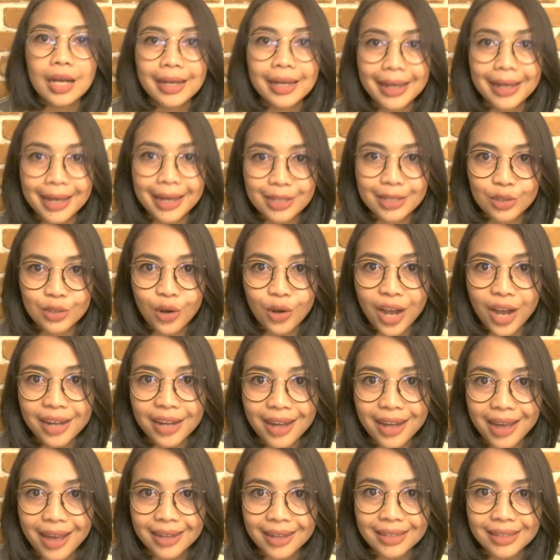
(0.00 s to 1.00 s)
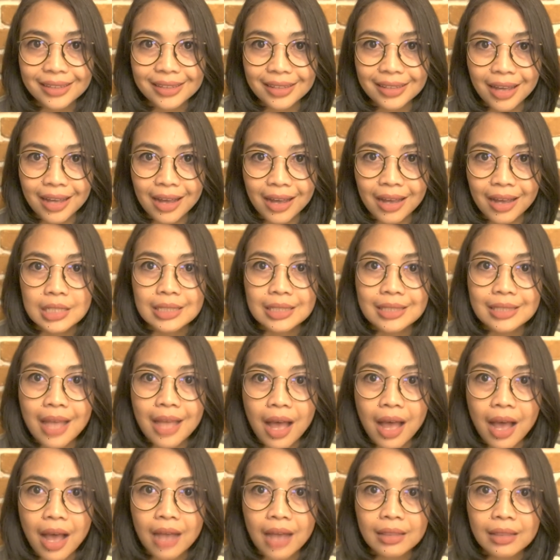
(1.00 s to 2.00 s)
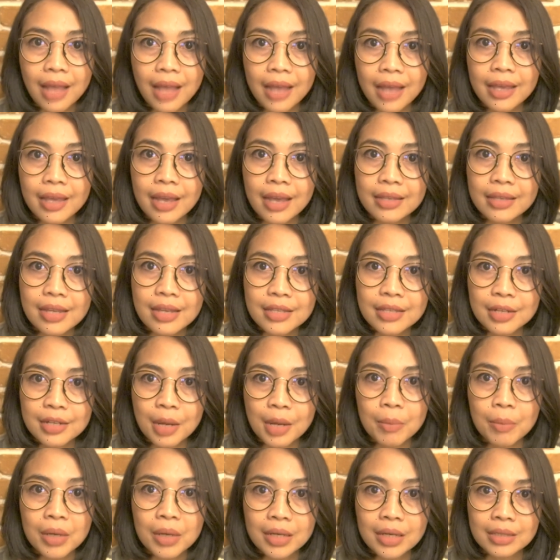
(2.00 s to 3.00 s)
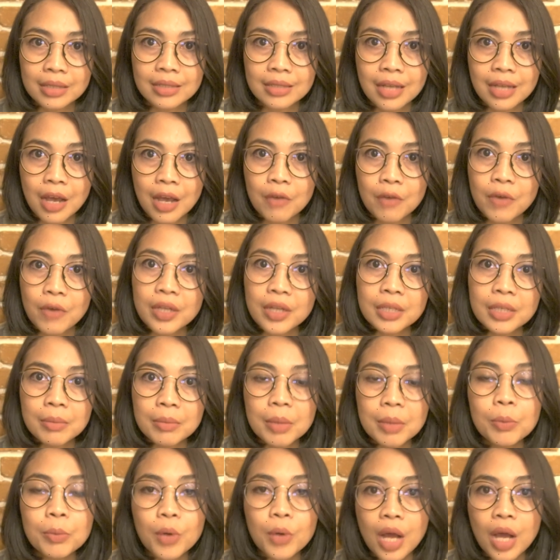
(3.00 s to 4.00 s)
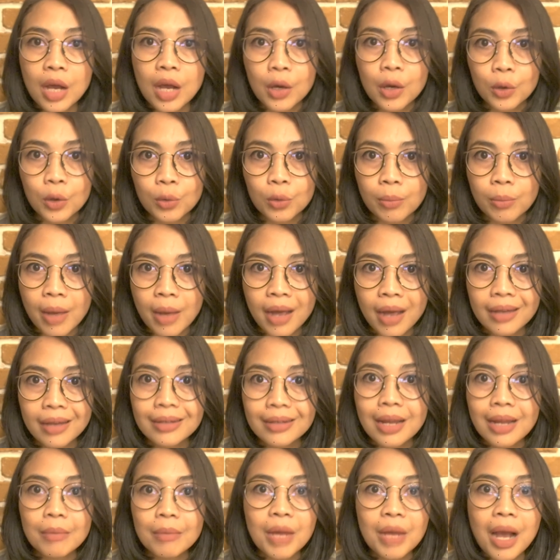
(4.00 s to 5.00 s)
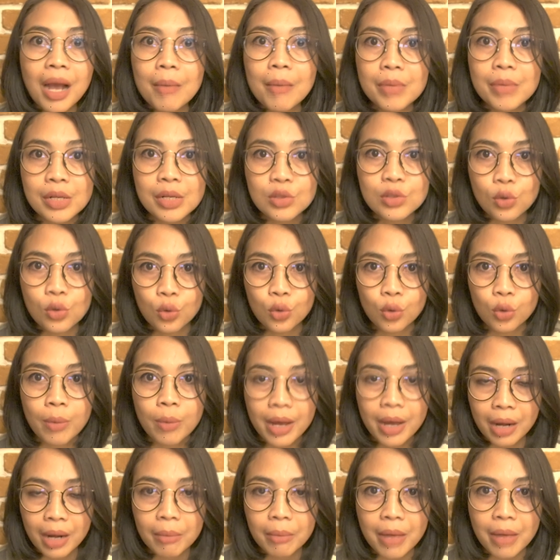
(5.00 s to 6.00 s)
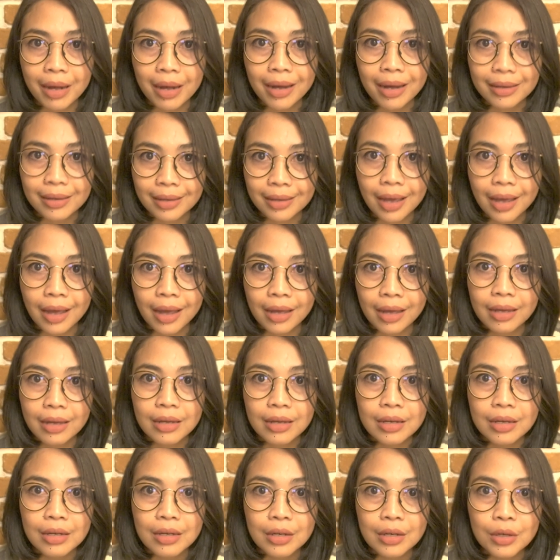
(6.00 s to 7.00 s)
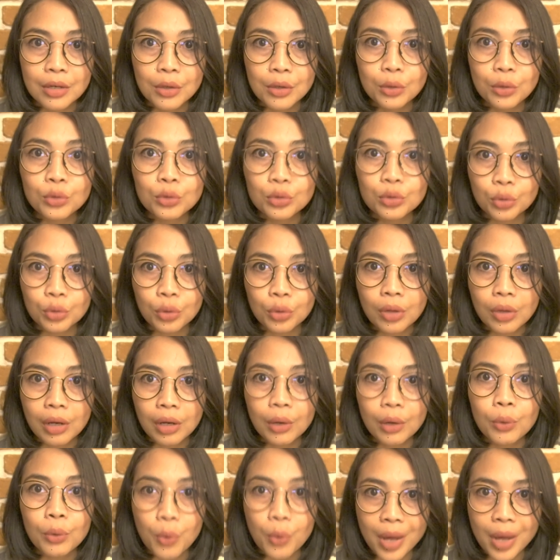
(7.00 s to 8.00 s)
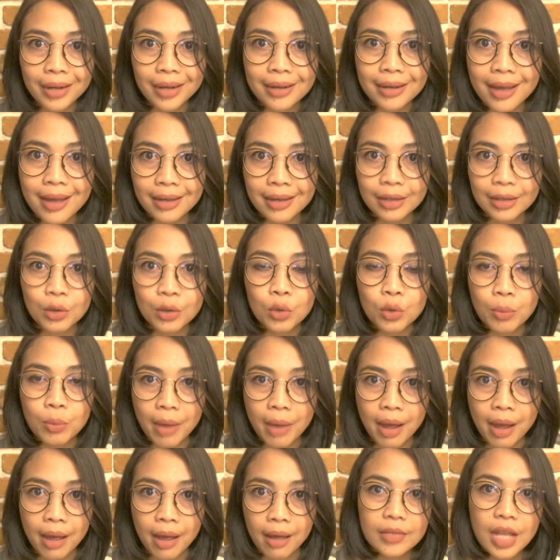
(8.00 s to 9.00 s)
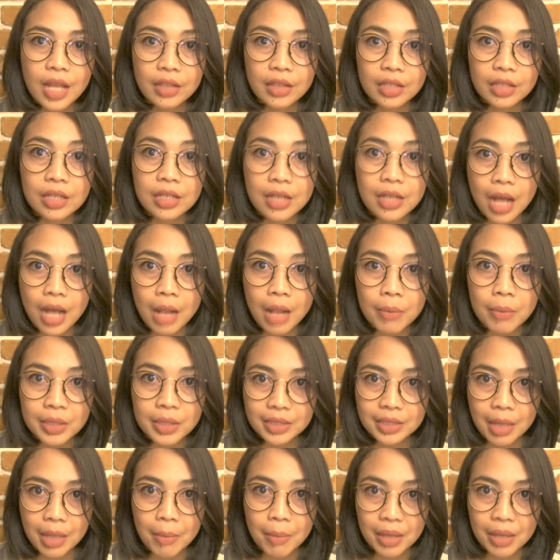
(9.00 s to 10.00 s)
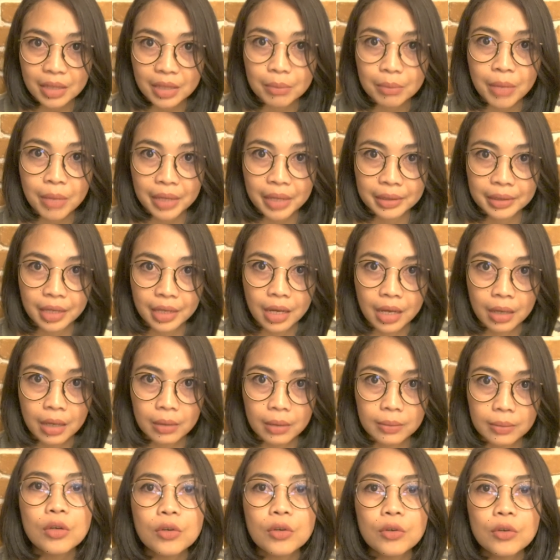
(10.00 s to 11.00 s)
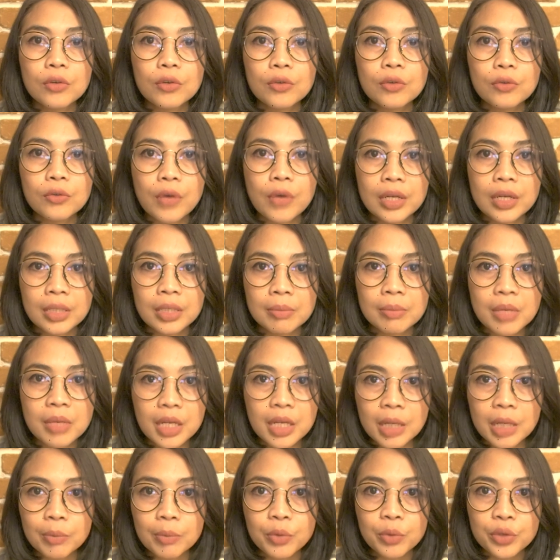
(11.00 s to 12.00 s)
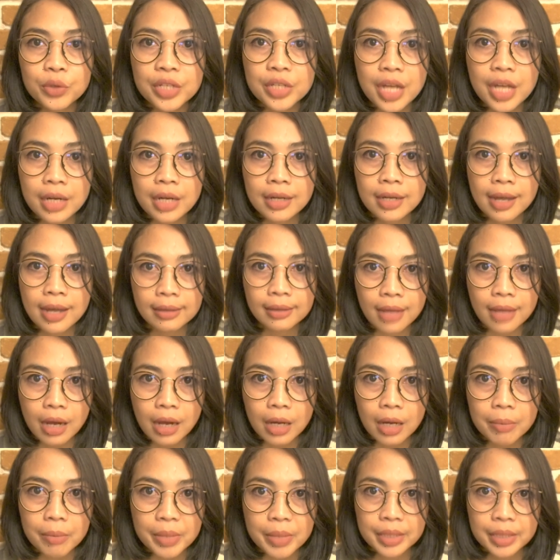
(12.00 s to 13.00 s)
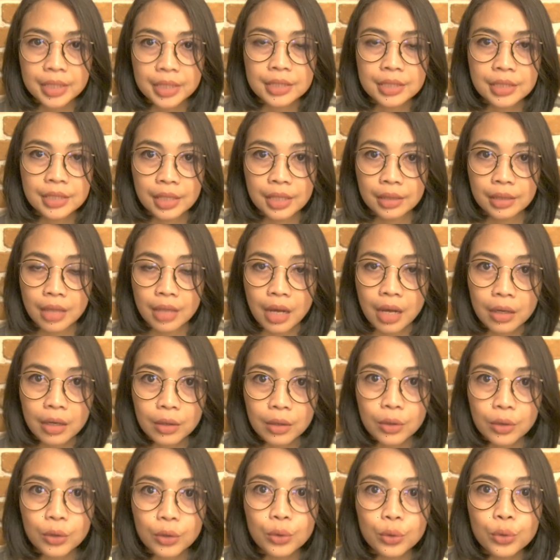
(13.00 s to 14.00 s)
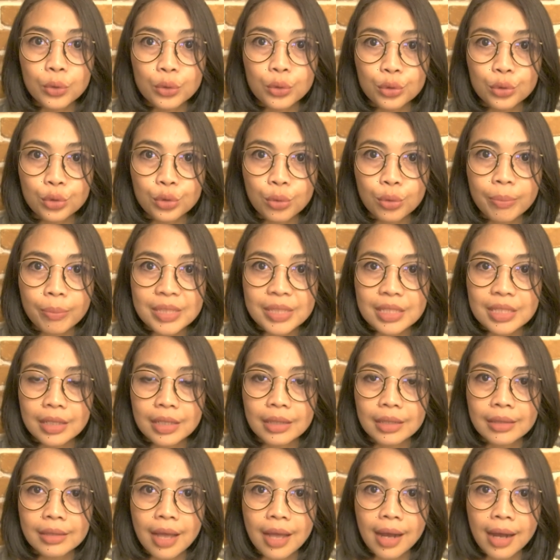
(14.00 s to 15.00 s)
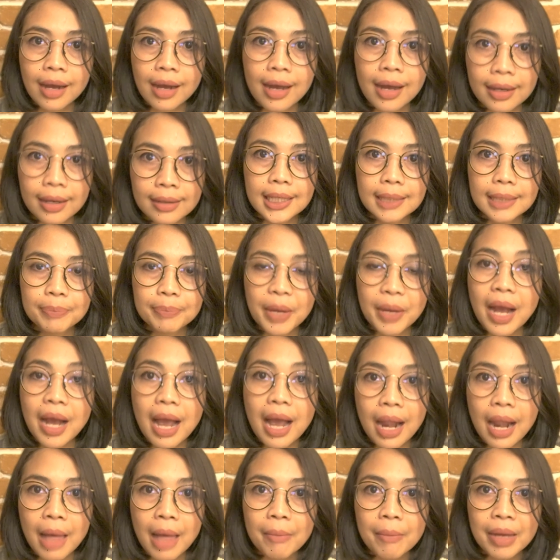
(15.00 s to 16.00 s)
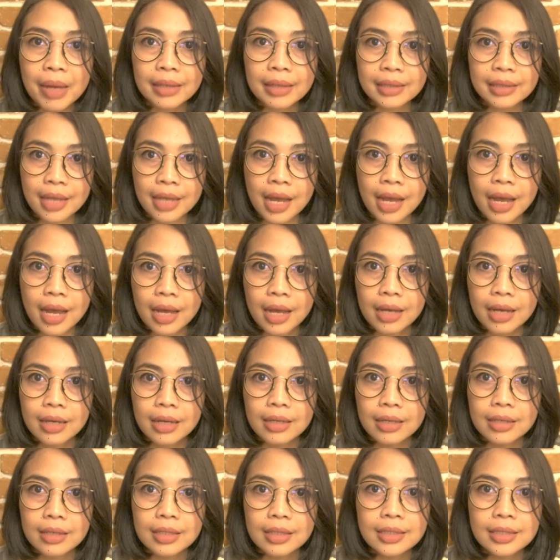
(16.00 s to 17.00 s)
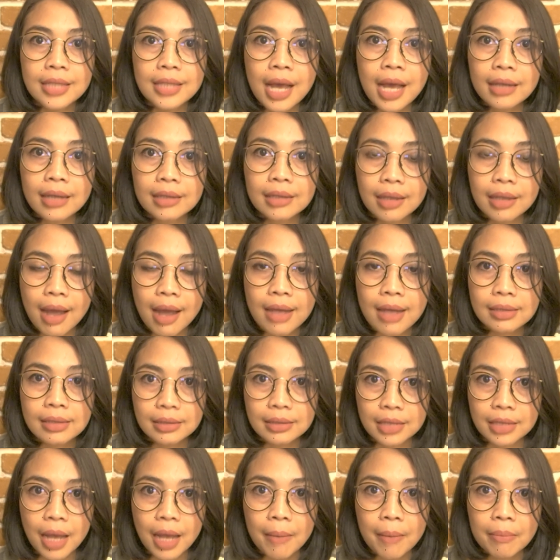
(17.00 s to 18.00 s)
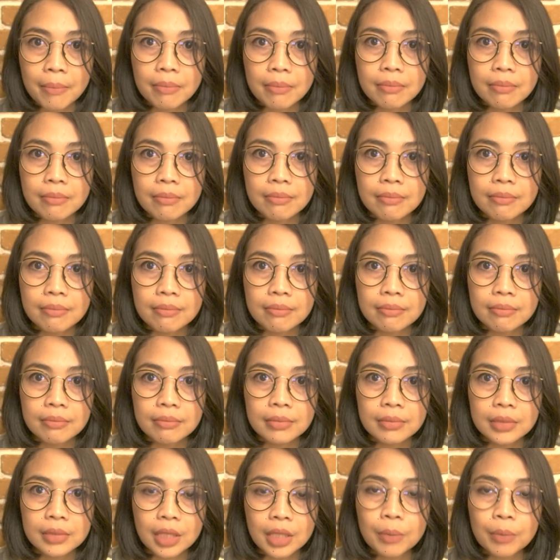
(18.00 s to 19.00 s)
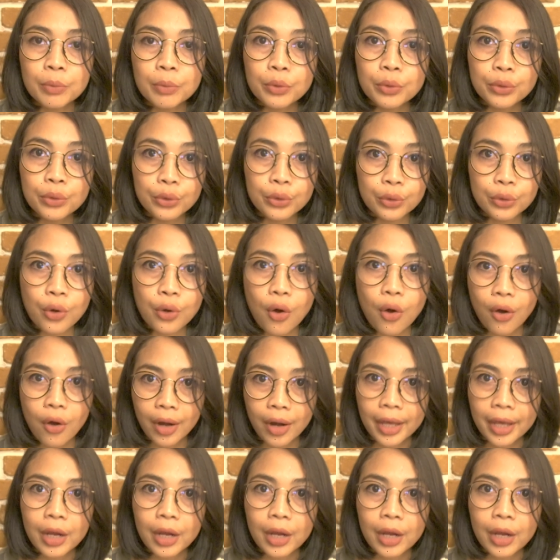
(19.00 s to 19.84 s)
Keesokan harinya, saat ayahnya sedang bekerja, Fadime pulang ke rumah dan mengambil seluruh barang-barangnya untuk keluar dari rumah dan tinggal bersama temannya. Fadime kemudian datang ke media cetak untuk menceritakan pengalamannya yang terancam terbunuh oleh